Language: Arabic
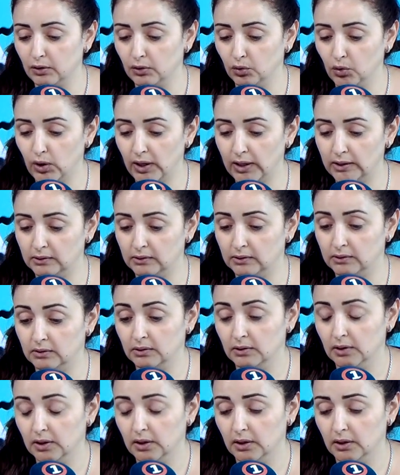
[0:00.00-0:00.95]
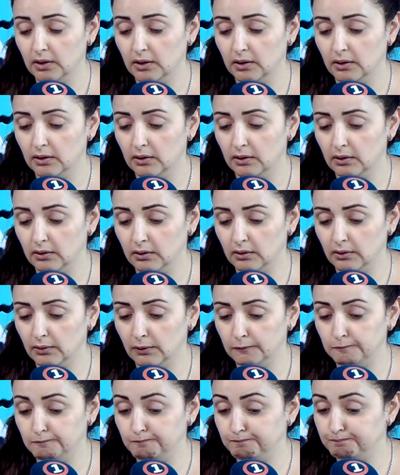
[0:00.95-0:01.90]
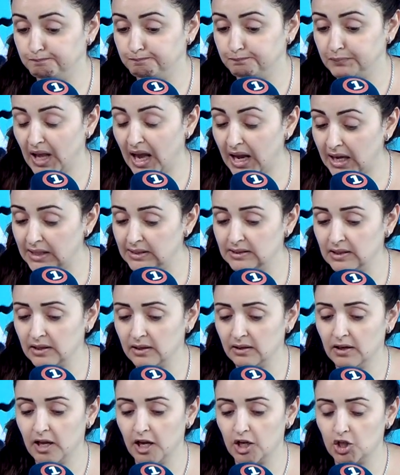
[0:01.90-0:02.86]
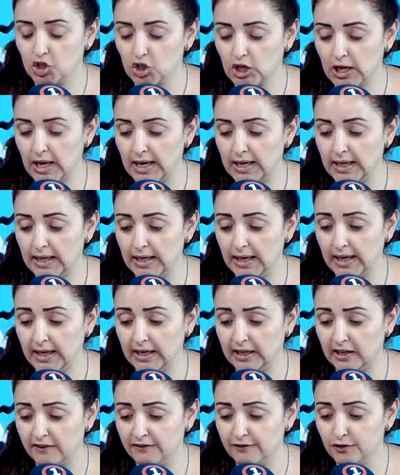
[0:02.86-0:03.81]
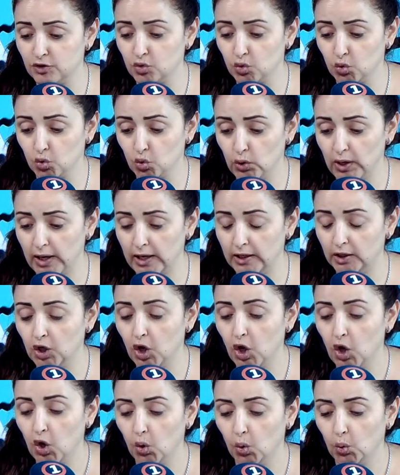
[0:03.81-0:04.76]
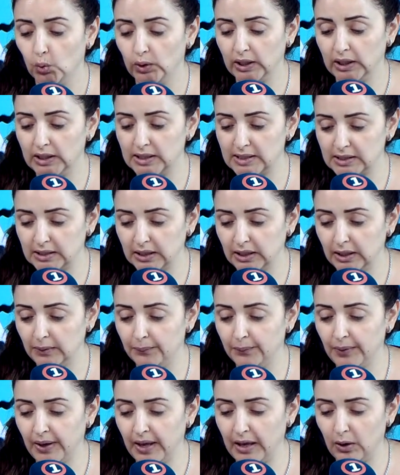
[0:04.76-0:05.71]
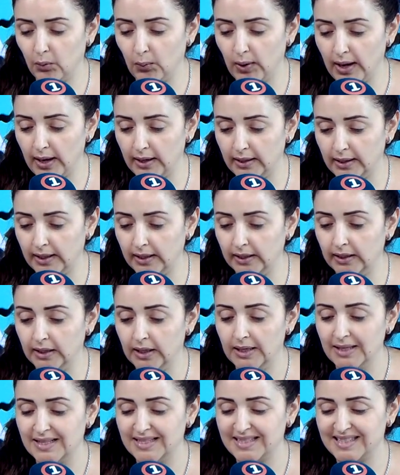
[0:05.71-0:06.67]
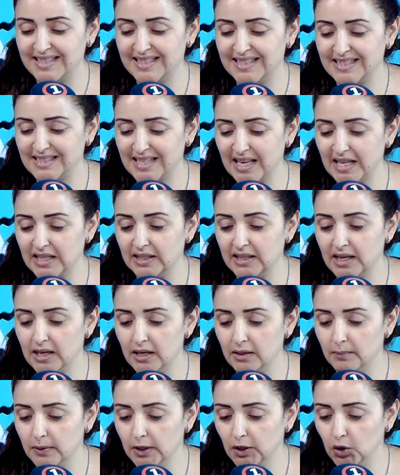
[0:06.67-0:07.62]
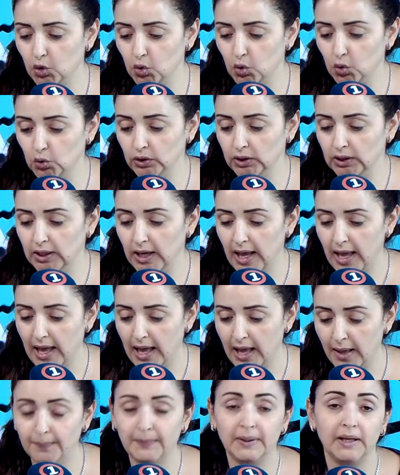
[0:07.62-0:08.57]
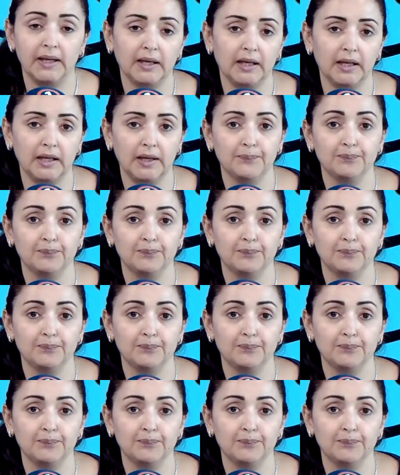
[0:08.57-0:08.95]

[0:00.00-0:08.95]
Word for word: يعد آه أكثر أشكال الخرف شيوعا وكيصيب حوالي 6 ديال المليون أمريكي